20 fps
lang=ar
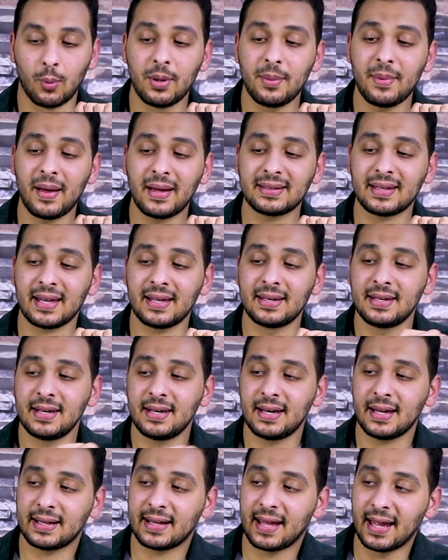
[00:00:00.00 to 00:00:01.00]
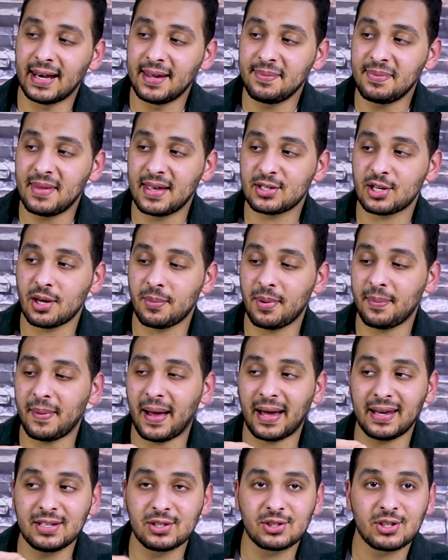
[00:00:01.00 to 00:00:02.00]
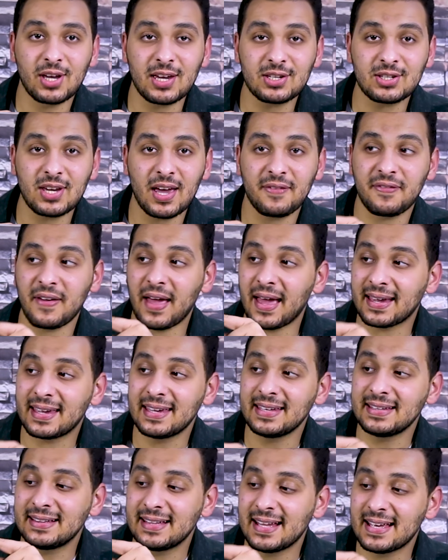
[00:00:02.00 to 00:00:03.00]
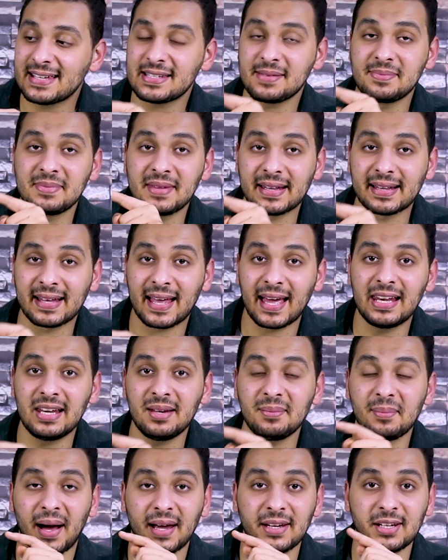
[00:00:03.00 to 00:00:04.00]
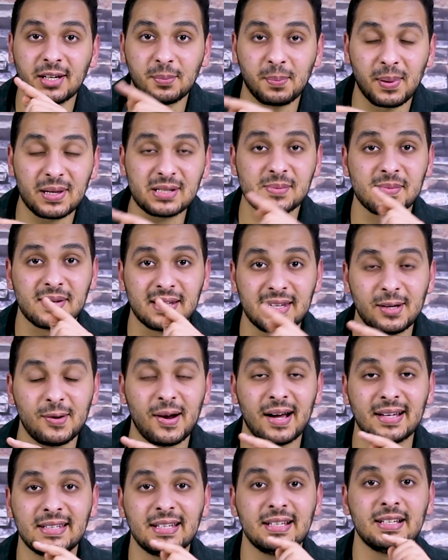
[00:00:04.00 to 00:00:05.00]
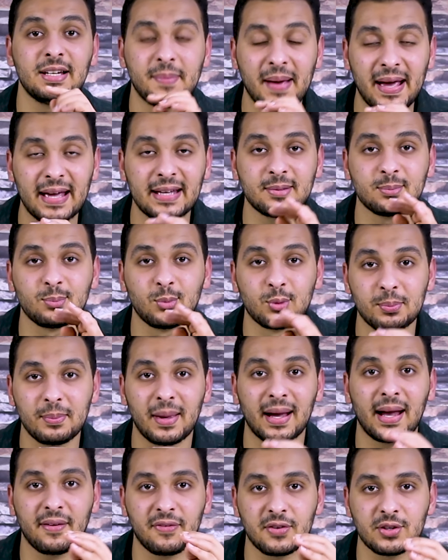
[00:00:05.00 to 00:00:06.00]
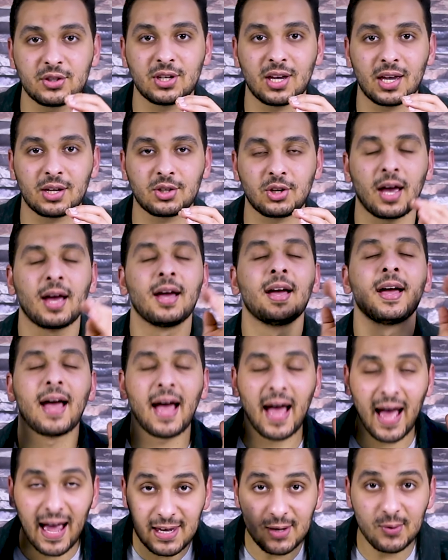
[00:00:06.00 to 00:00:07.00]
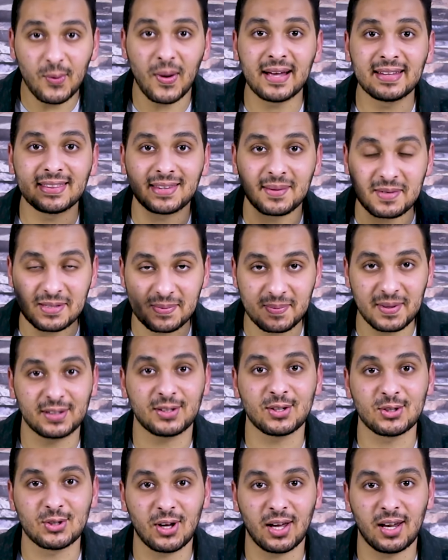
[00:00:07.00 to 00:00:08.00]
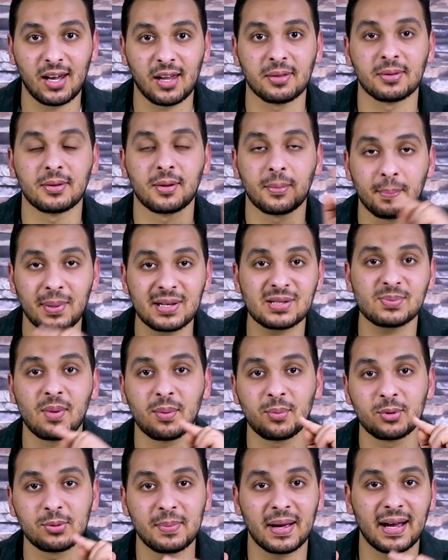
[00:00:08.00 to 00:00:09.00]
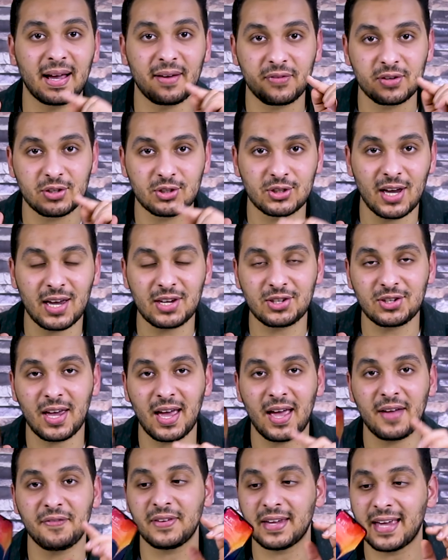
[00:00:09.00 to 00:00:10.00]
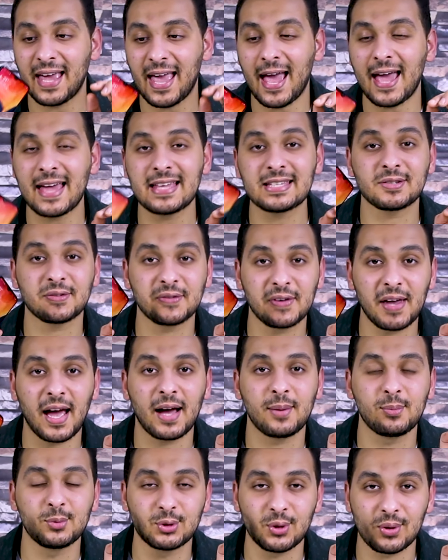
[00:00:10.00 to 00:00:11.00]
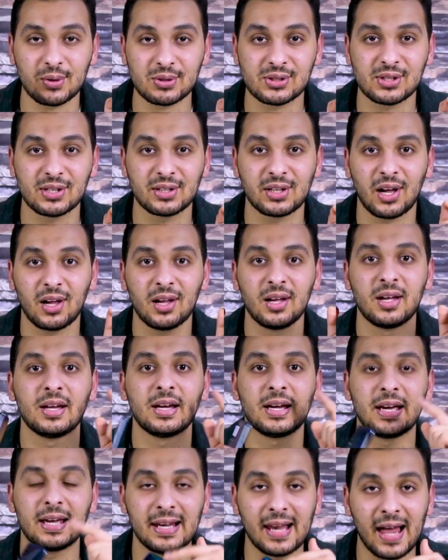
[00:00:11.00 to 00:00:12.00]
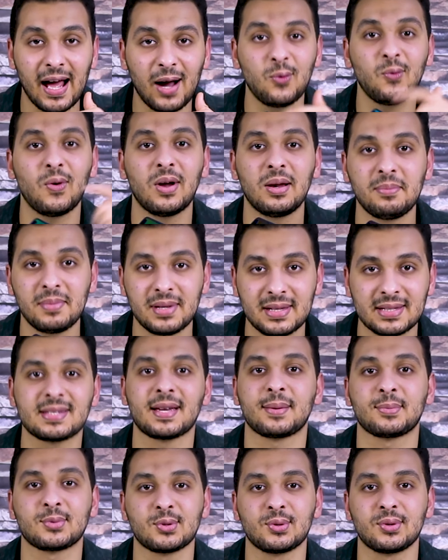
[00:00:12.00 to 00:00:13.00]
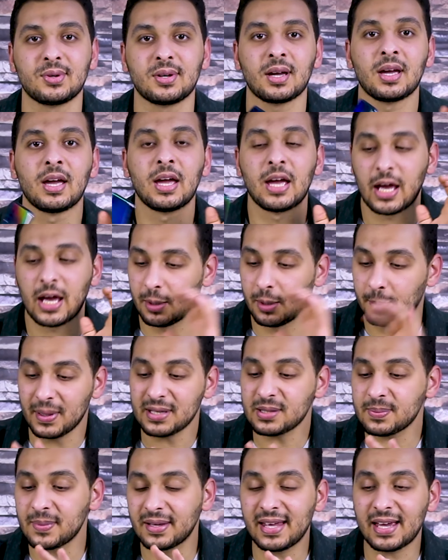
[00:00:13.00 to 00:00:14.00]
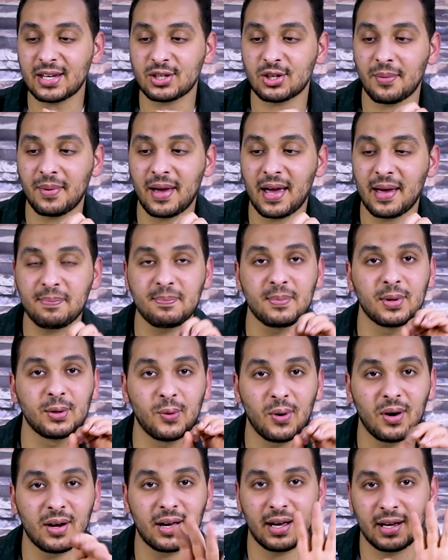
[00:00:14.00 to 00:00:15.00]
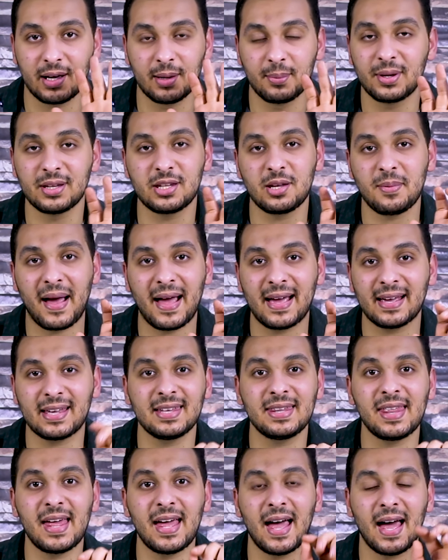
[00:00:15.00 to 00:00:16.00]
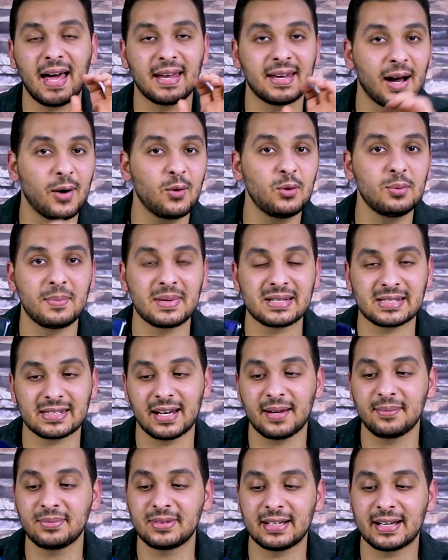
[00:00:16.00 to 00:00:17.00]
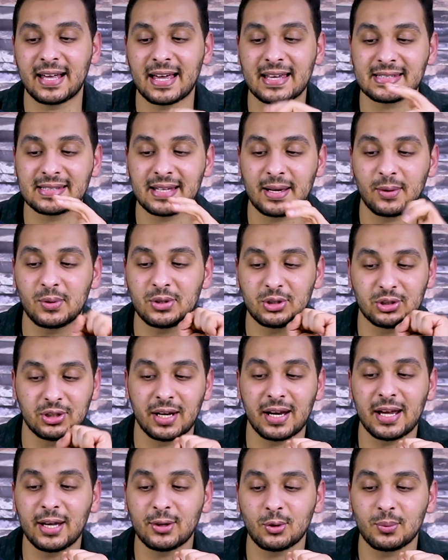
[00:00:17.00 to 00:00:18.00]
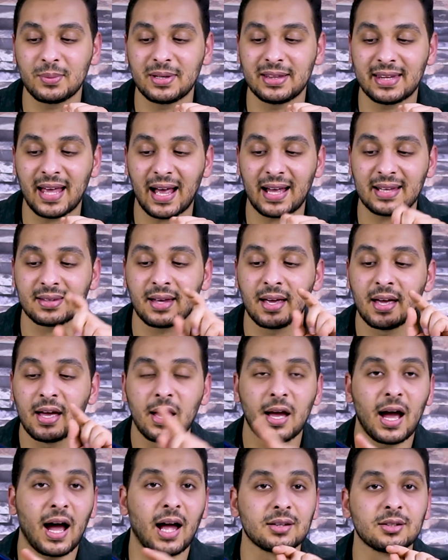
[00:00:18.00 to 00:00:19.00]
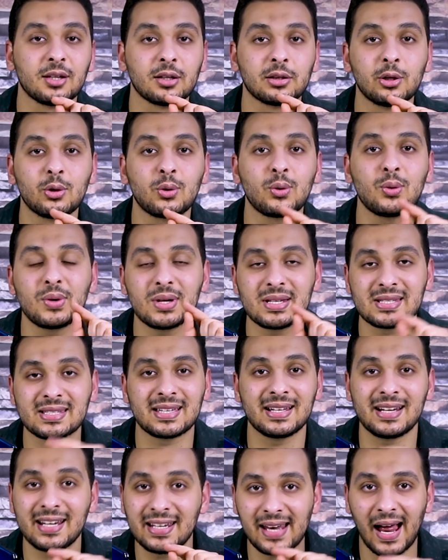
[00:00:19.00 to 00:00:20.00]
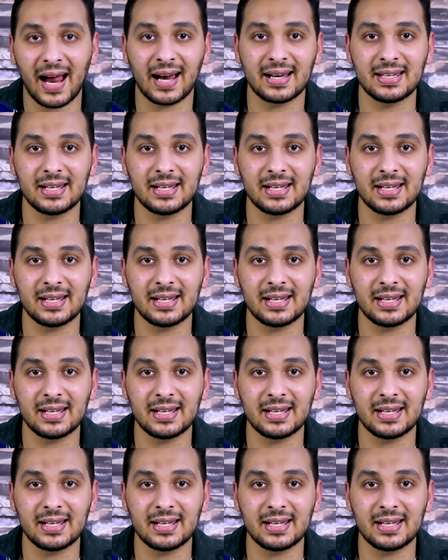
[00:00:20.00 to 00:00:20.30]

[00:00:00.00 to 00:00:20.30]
وبما اننا اتكلمنا يا شباب عن الشاشه فاكيد لازم نتكلم عن البصمه دلوقتي اللي بقت مدمجه في الشاشه ايوه انت ما سمعتش غلط بصمه مدمجه في الشاشه في جهاز فئه متوسطه الاول من سامسونج البصمه دي يا شباب من واقع خبرتي معاها كده انا اول ما استلمت الجهاز ده واشتريته من تحت حطيت لكم سكرين